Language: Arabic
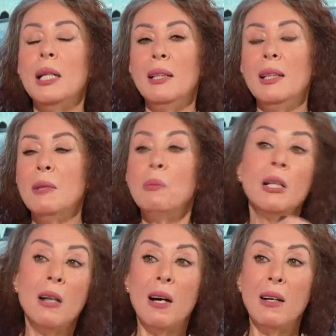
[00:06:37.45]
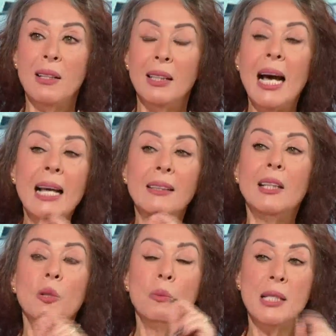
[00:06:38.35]
المرأة حتى
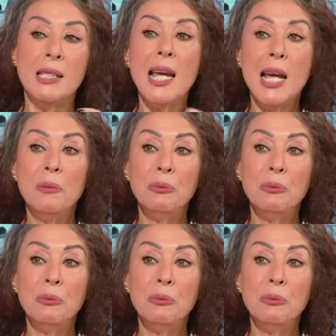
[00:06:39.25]
لو بتساهم